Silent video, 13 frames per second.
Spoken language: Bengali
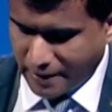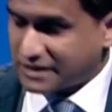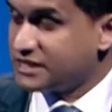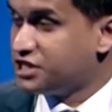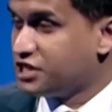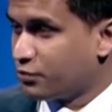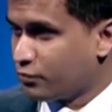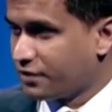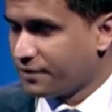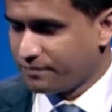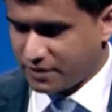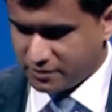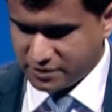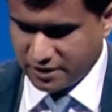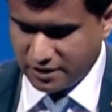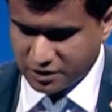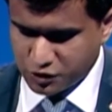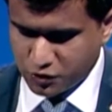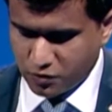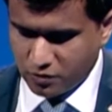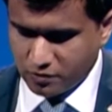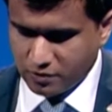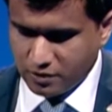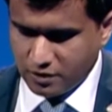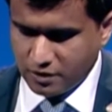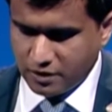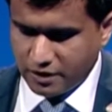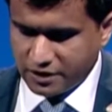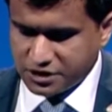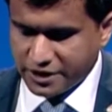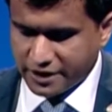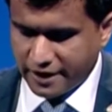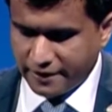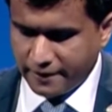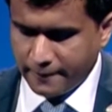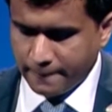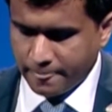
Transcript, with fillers: পাঁচই জানুয়ারি যে ইলেকশন হলো সেখানে